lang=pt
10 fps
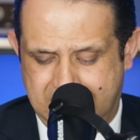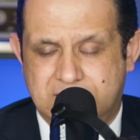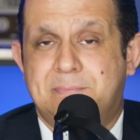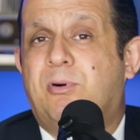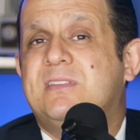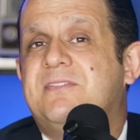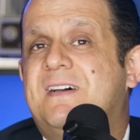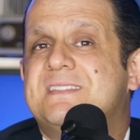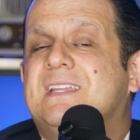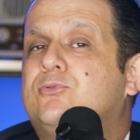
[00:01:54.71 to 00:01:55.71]
Ele pode
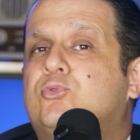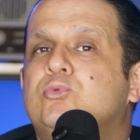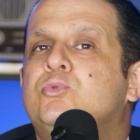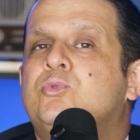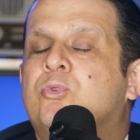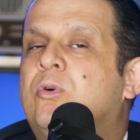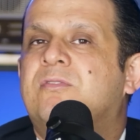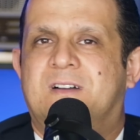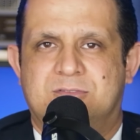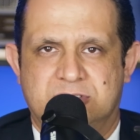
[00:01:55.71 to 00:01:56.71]
fazer tudo
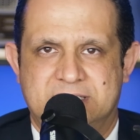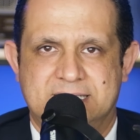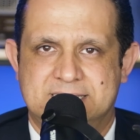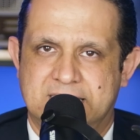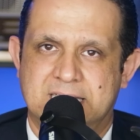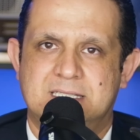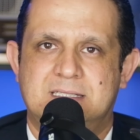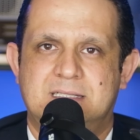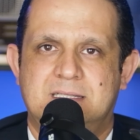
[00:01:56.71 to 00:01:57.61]
novo acontecer.